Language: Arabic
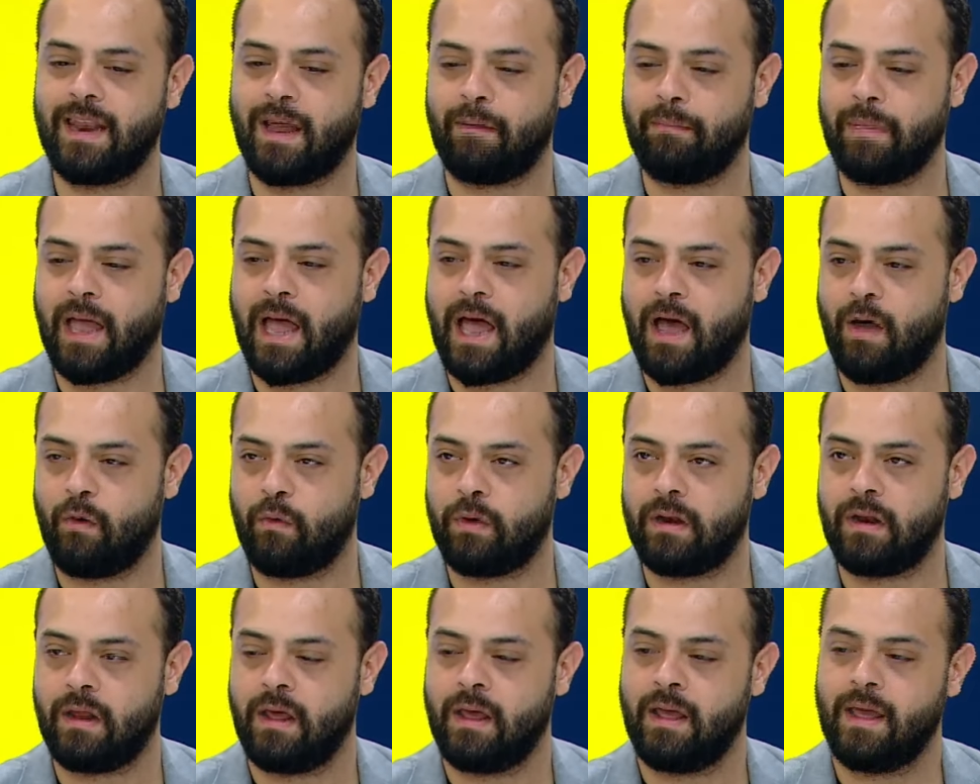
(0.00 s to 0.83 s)
عم
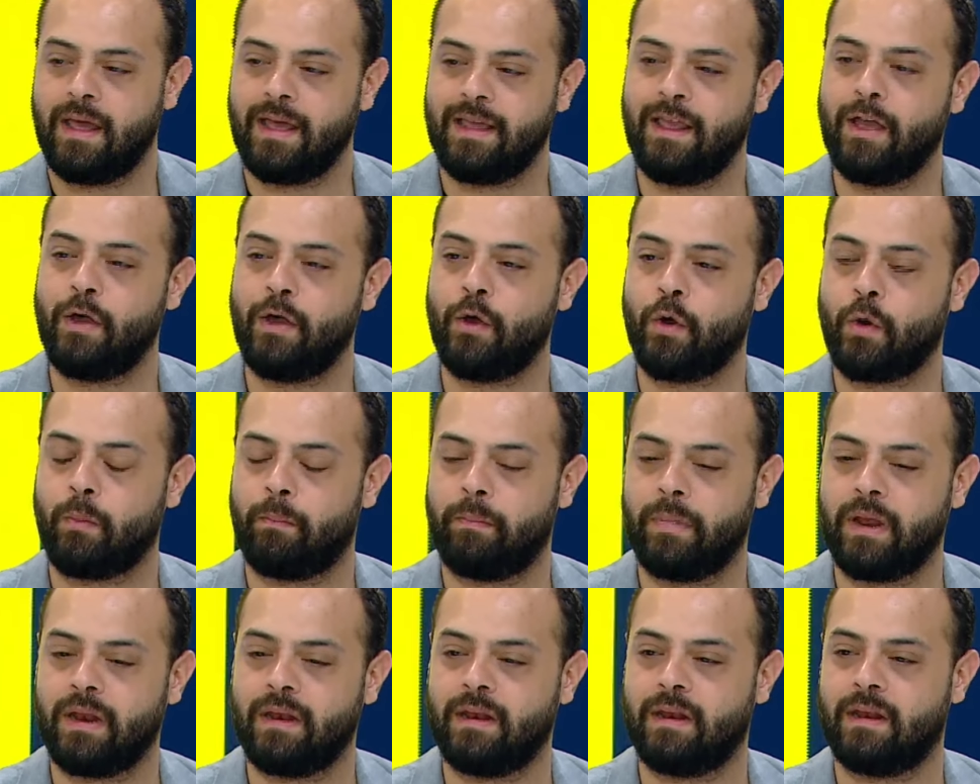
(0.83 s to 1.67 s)
بيحاول يهرب
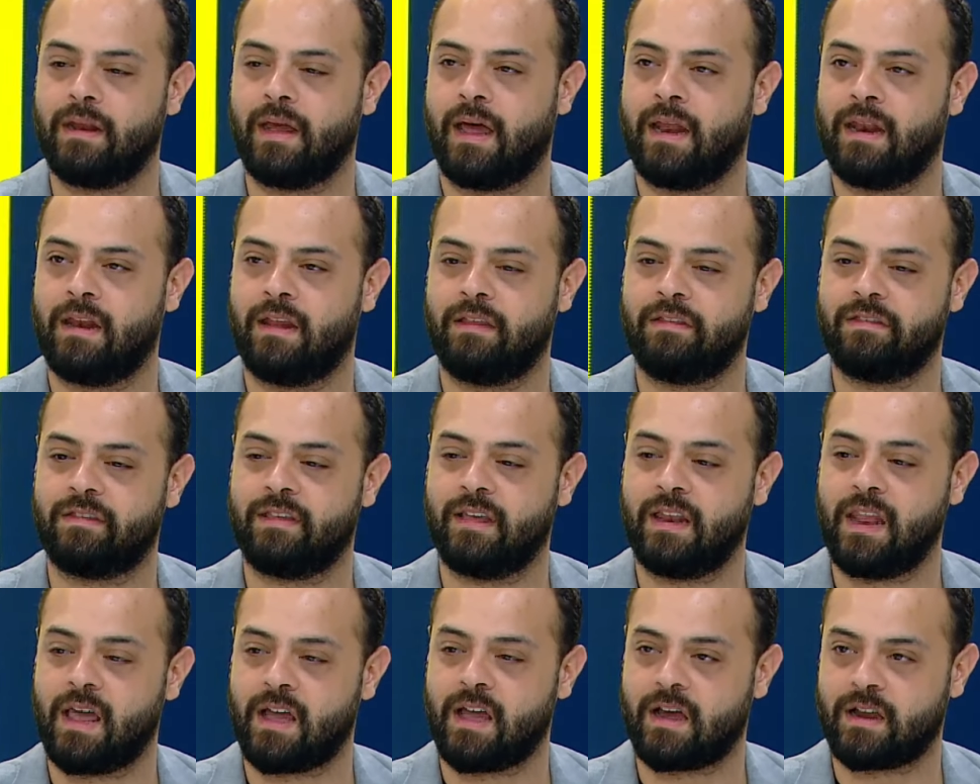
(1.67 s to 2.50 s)
من
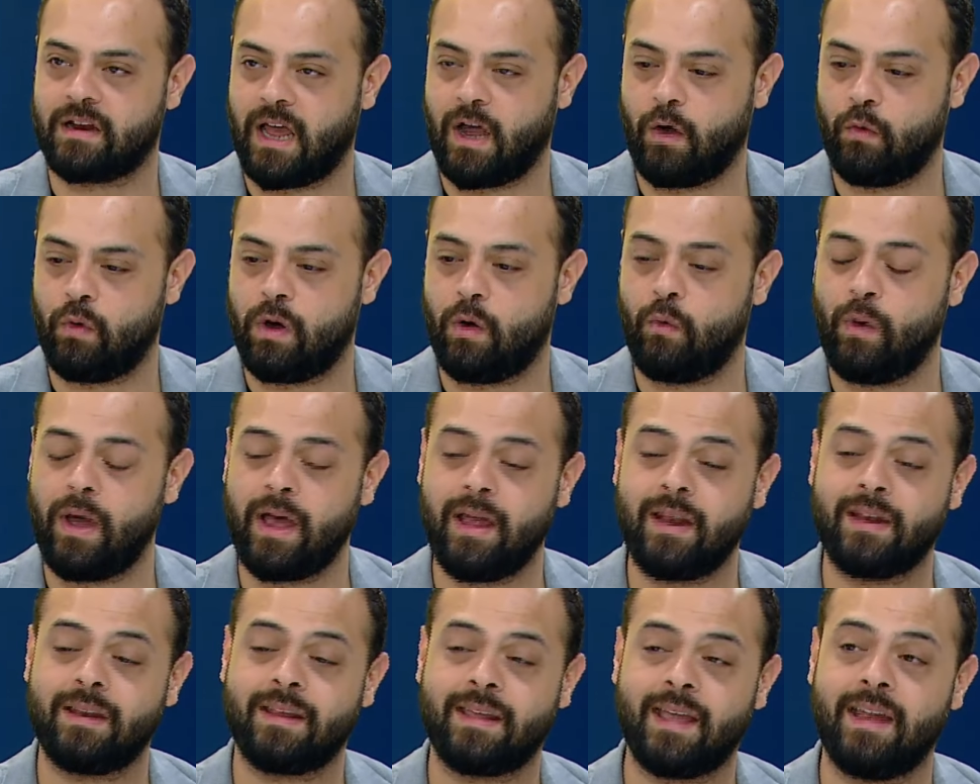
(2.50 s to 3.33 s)
الانزلاق نحوه
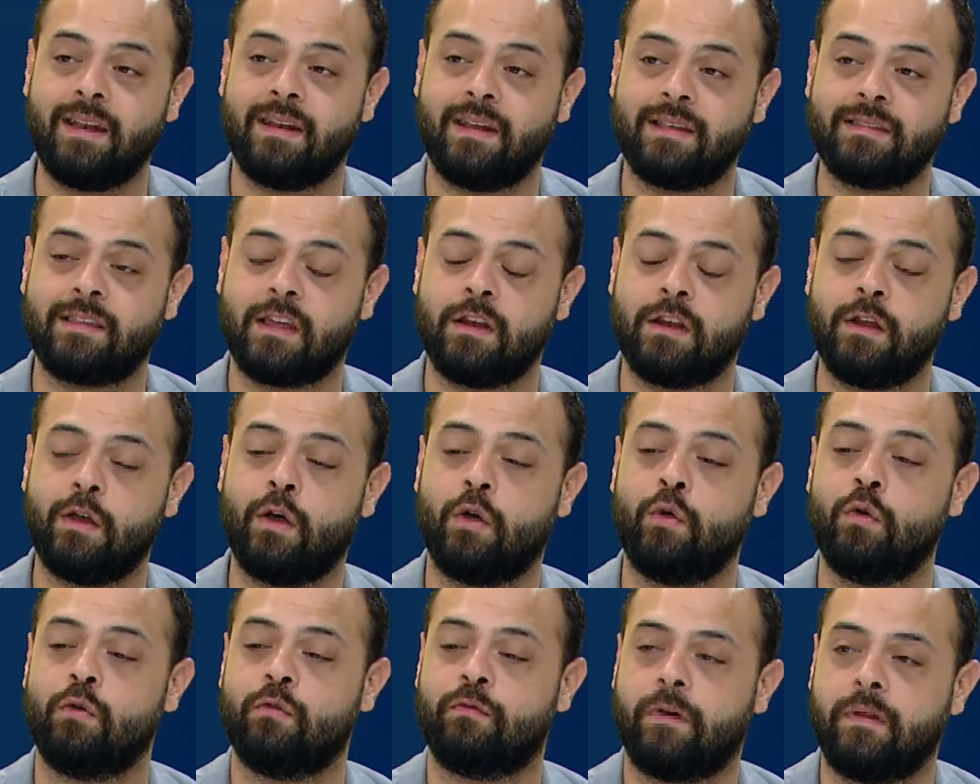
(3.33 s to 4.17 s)
وان كان
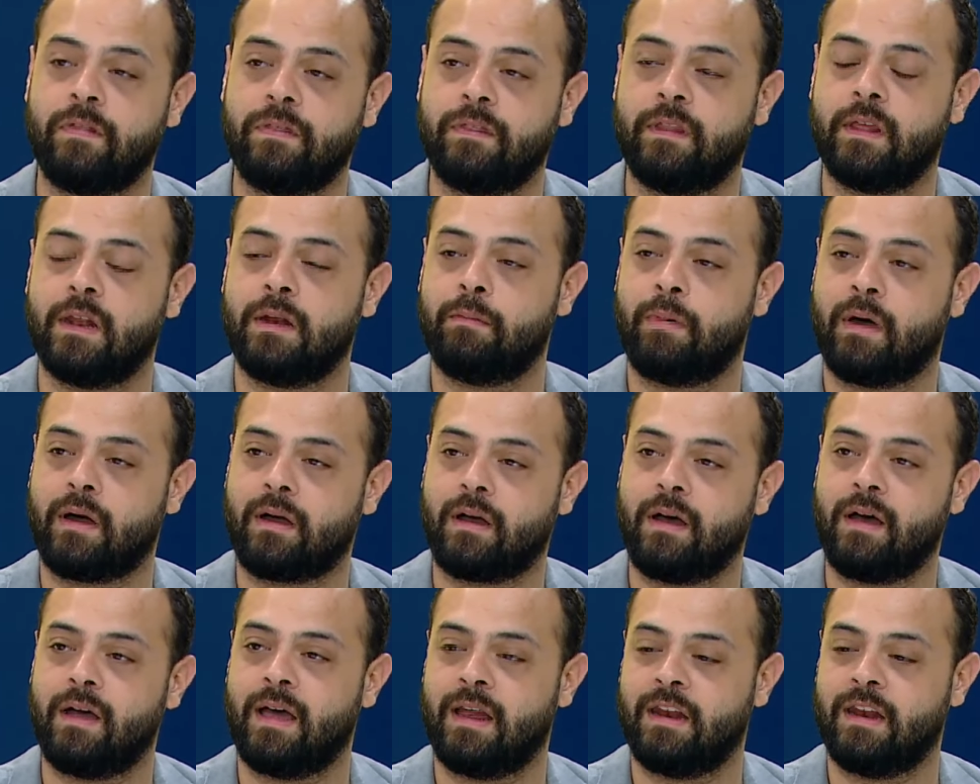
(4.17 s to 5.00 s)
نتنياهو يفضل
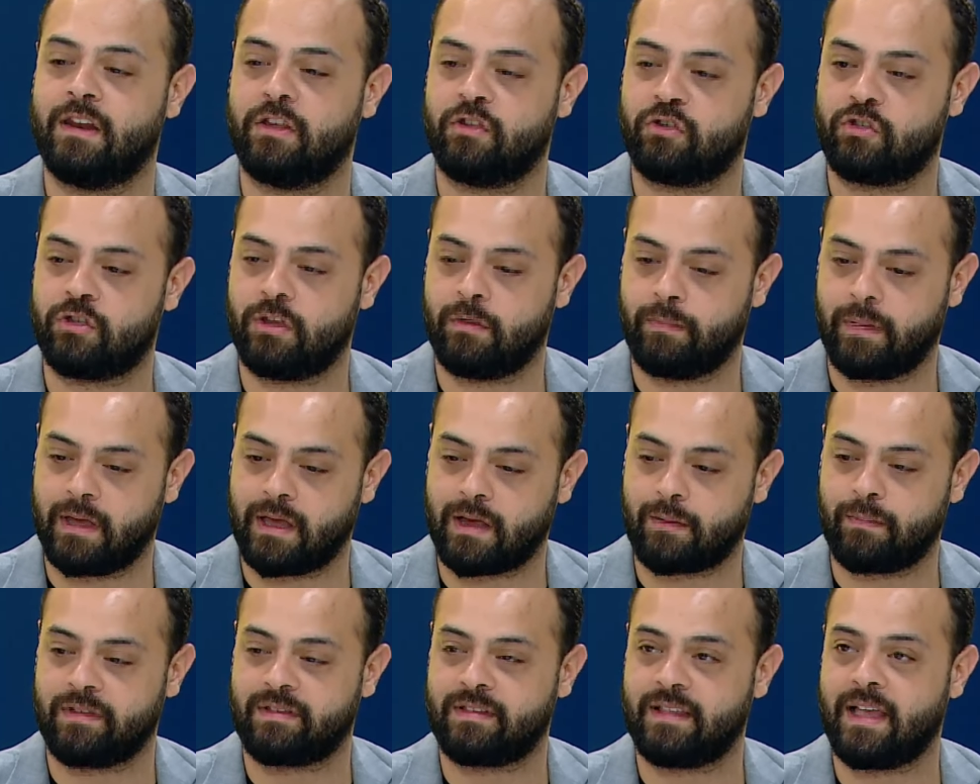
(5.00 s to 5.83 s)
بقاء
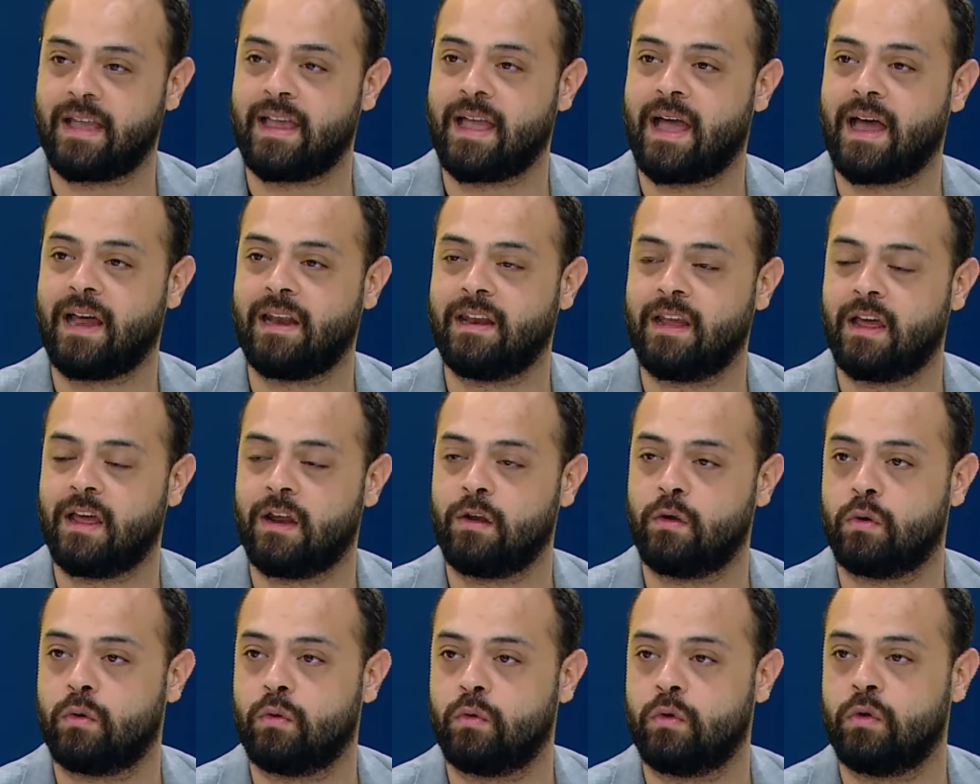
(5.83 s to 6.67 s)
الاشتباك بس لا يعني
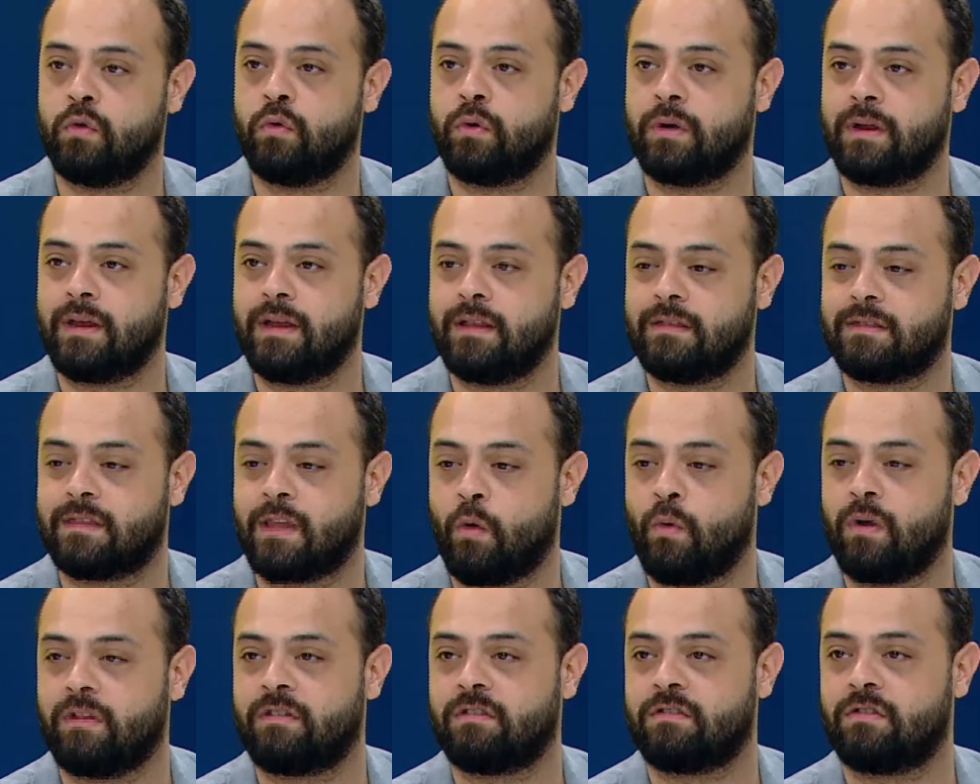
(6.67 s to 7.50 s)
انه يريد
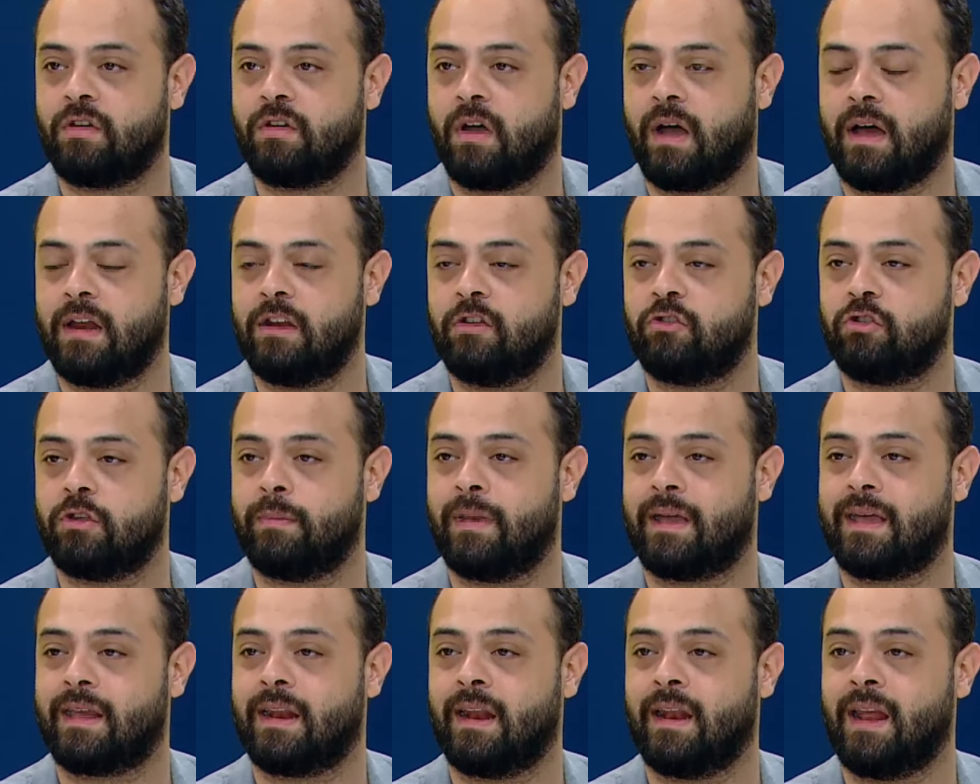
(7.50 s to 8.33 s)
توسع
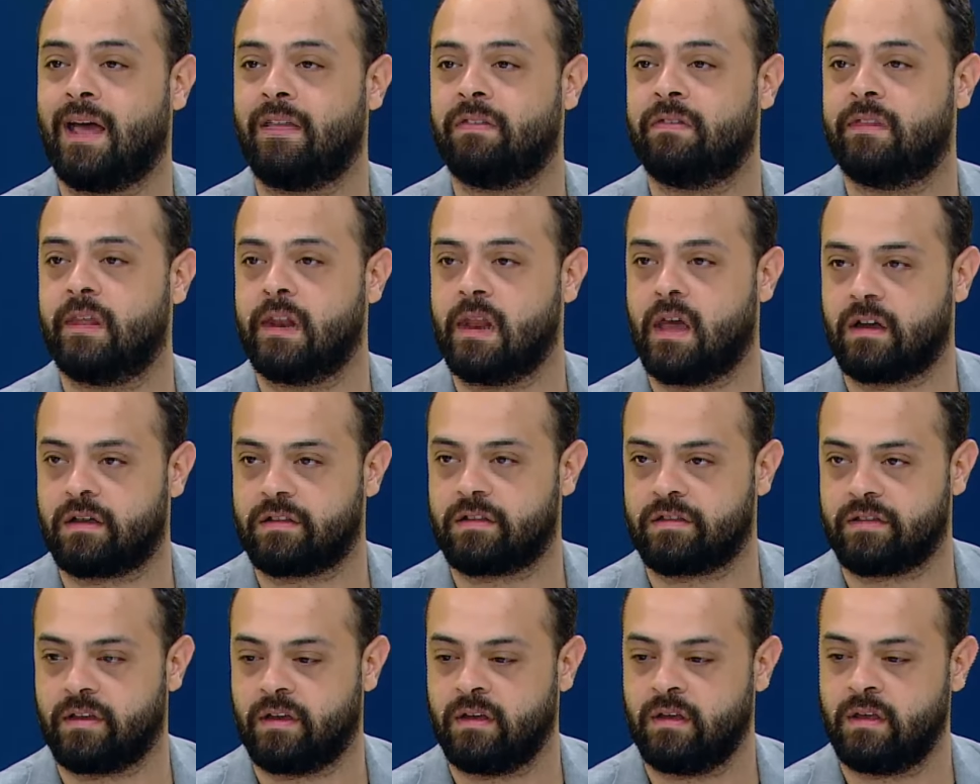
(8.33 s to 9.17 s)
الاشتباك الى الحد
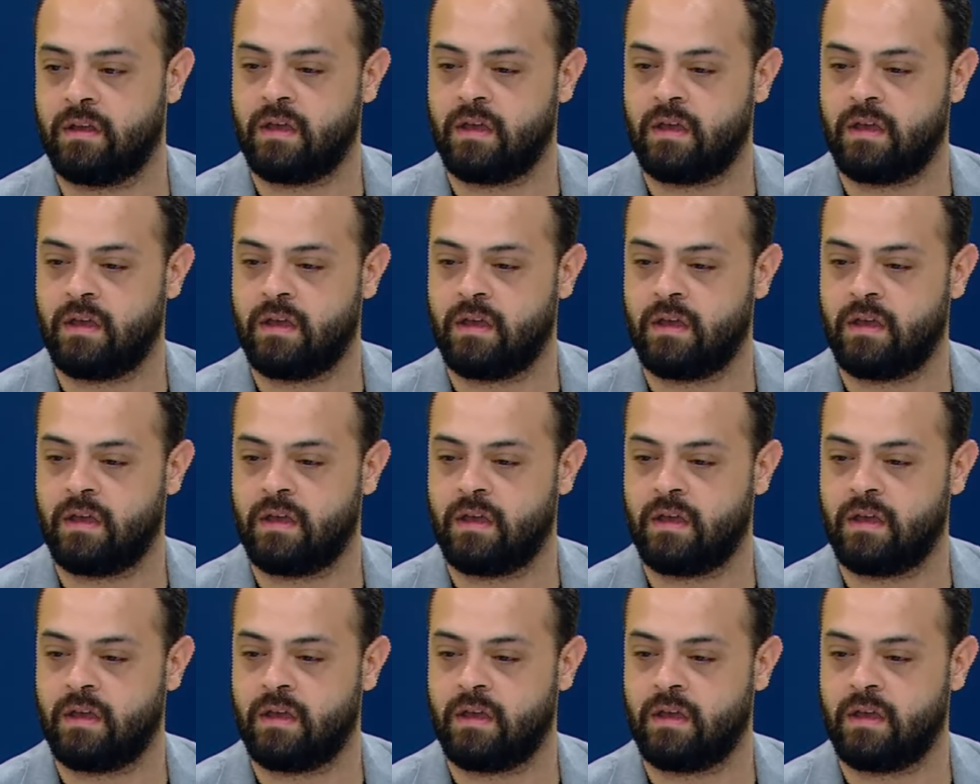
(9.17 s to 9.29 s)
الاقصى